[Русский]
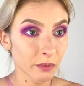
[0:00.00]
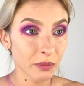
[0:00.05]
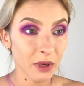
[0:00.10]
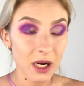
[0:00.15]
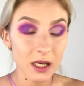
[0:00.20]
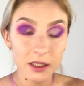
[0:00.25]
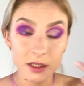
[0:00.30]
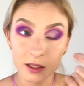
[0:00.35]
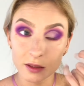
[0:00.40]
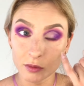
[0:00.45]

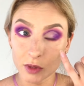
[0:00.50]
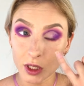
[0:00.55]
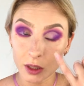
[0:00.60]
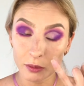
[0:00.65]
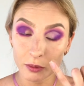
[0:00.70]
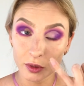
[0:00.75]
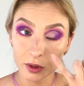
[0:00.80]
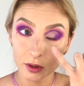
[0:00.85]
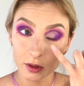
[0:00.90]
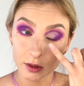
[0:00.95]
пальцем
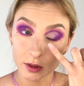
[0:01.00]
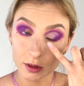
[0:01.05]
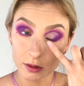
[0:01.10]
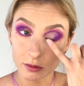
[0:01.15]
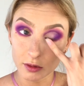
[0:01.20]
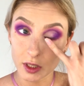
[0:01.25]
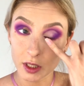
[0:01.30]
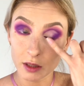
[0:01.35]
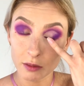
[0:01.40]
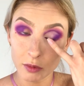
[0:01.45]
я бы
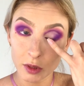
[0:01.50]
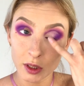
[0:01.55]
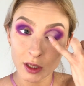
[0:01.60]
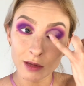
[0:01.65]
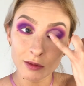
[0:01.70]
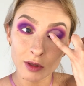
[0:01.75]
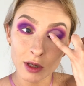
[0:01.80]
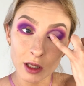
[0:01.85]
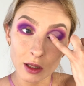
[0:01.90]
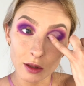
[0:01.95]

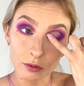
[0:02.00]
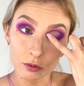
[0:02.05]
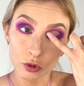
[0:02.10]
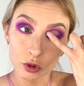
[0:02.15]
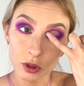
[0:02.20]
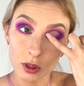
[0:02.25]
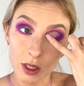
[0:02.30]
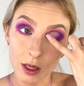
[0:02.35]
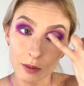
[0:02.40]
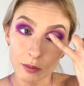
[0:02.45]
рекомендовала
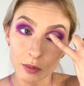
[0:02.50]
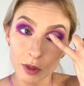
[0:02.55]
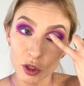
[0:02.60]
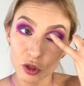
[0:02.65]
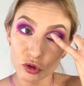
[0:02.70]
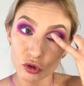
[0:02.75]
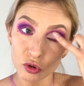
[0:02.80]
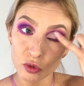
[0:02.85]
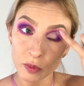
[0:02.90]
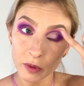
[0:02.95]
вот на
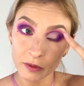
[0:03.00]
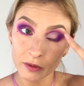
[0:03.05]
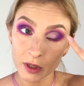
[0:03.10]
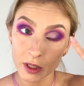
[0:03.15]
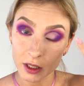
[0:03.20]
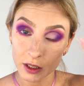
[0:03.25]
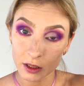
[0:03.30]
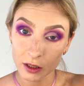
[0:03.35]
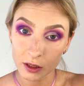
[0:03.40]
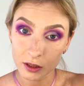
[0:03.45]
большую
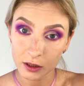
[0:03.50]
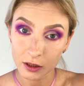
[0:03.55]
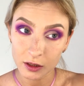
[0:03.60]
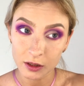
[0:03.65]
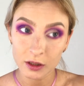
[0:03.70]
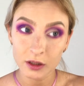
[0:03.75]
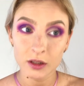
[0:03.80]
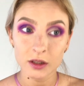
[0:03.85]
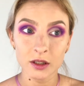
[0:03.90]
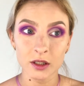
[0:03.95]
поверхность
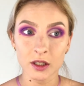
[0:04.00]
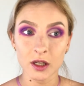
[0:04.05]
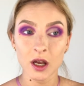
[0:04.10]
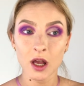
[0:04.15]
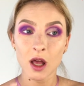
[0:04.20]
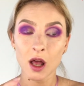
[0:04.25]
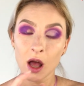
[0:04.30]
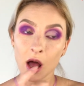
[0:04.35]
нанести,